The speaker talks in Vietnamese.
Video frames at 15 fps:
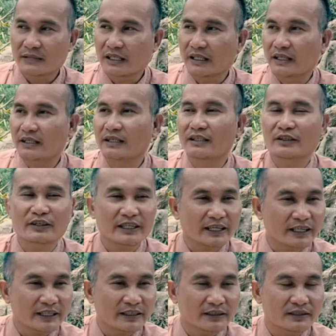thì anh tư nói
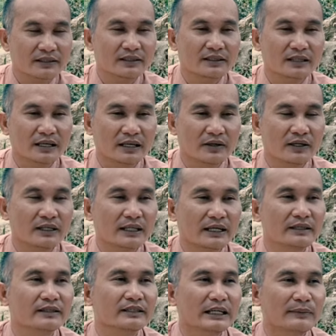hai đã
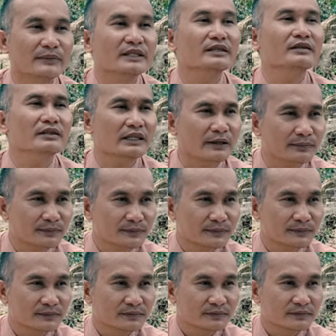thấy được năm tư nói năm
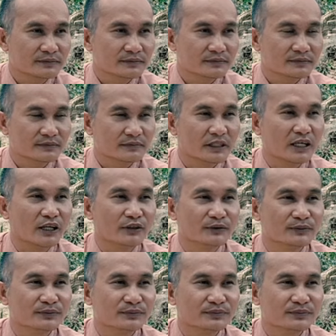thấy không